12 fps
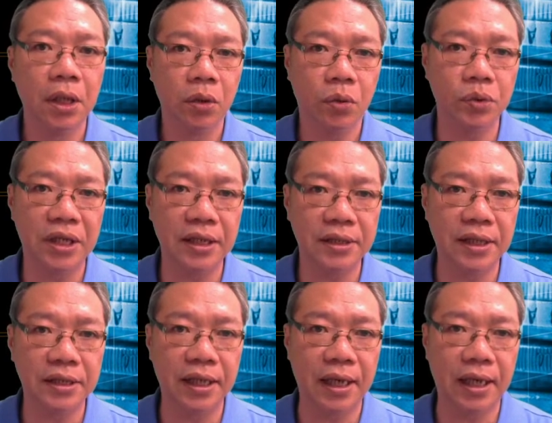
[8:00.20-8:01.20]
股价一
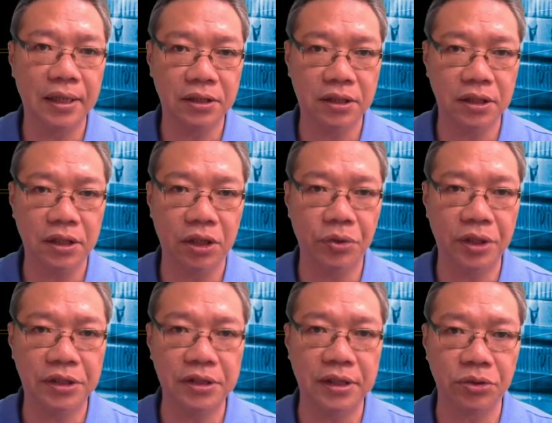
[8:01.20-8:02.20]
跌下来，你这一个月
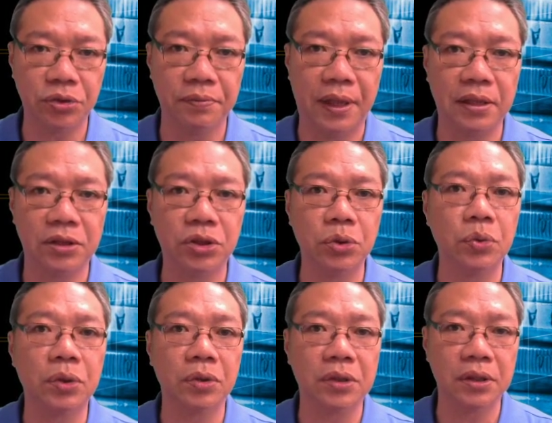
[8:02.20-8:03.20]
进场去买的几
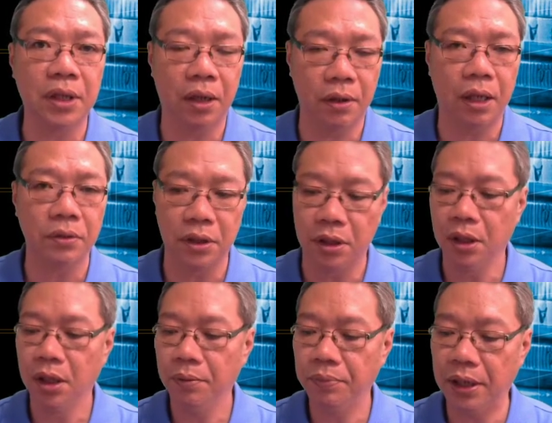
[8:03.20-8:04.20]
乎都是套牢的。
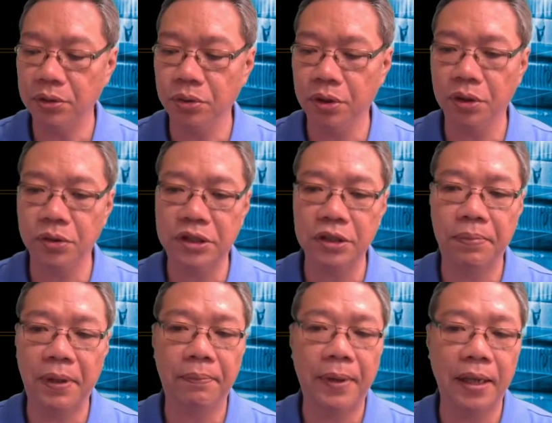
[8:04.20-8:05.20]
比方说六四
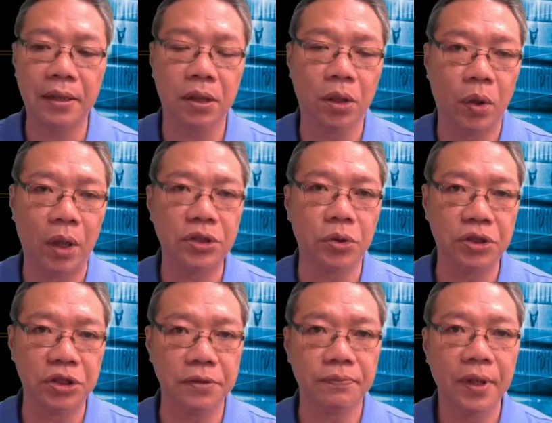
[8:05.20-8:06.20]
八八的环球
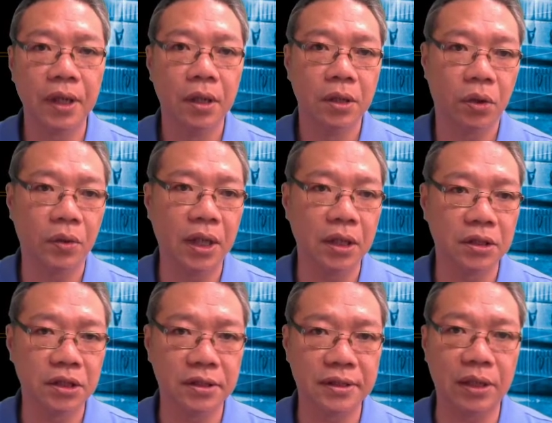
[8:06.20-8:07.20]
金。同样的
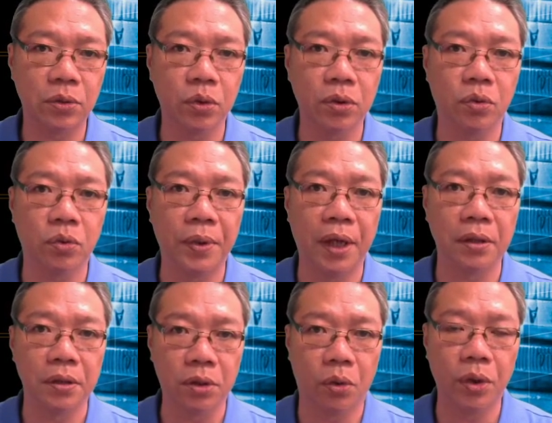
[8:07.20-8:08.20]
是，涨多的股票
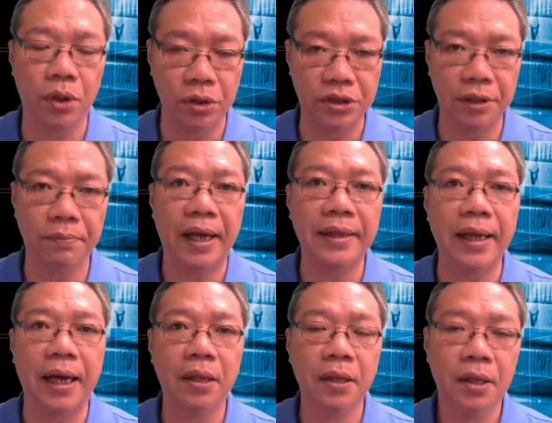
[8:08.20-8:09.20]
呢，都会有一些卖
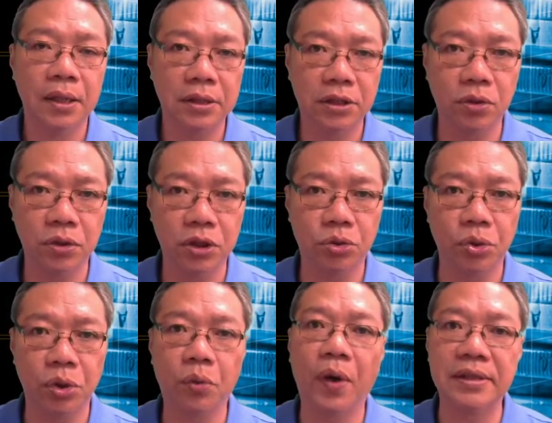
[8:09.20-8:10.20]
压，那这都是属
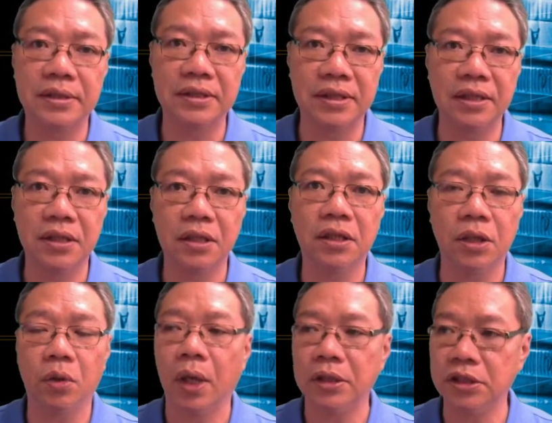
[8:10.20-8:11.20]
于外资的一些提
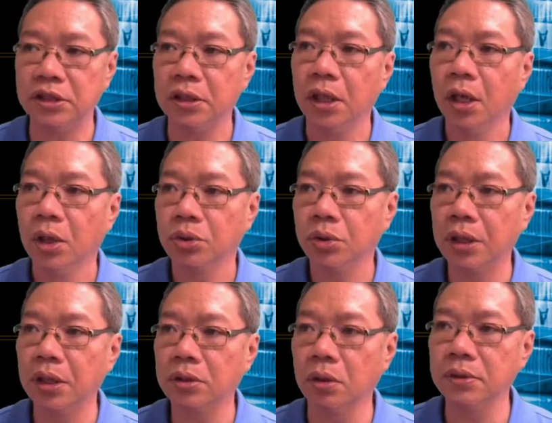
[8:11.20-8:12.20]
款机。所以
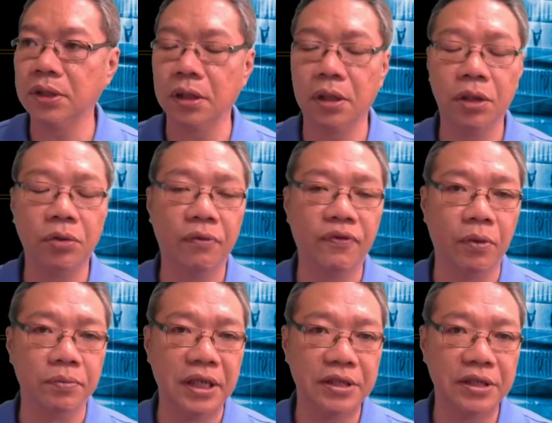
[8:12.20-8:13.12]
呢，从整个二月份我们在